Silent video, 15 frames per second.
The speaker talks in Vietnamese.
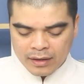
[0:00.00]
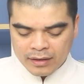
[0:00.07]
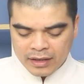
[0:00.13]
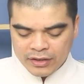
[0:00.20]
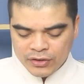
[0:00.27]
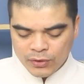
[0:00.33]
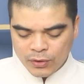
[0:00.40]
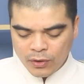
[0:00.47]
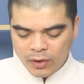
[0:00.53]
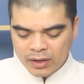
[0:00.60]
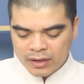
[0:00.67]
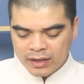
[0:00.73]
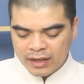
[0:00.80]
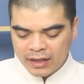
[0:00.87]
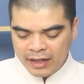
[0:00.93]
Tín chủ
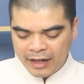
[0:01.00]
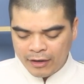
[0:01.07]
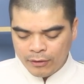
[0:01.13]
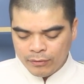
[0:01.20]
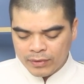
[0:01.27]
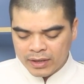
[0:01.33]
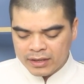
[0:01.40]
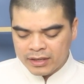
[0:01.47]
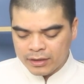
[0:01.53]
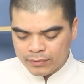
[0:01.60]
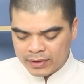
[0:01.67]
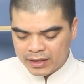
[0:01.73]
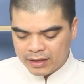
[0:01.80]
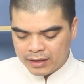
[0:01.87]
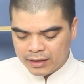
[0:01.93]
con kính cáo với chư
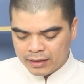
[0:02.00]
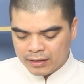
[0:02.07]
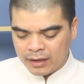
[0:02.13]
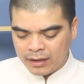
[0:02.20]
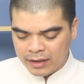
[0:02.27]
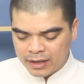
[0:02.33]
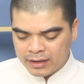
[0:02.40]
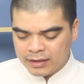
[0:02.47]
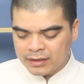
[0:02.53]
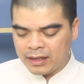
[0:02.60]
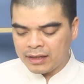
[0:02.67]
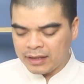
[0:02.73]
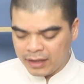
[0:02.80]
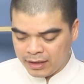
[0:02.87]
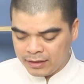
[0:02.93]
vị thần linh
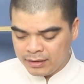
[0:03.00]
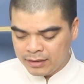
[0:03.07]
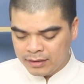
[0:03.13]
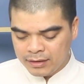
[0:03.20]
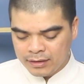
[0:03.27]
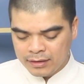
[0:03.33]
gia tiên.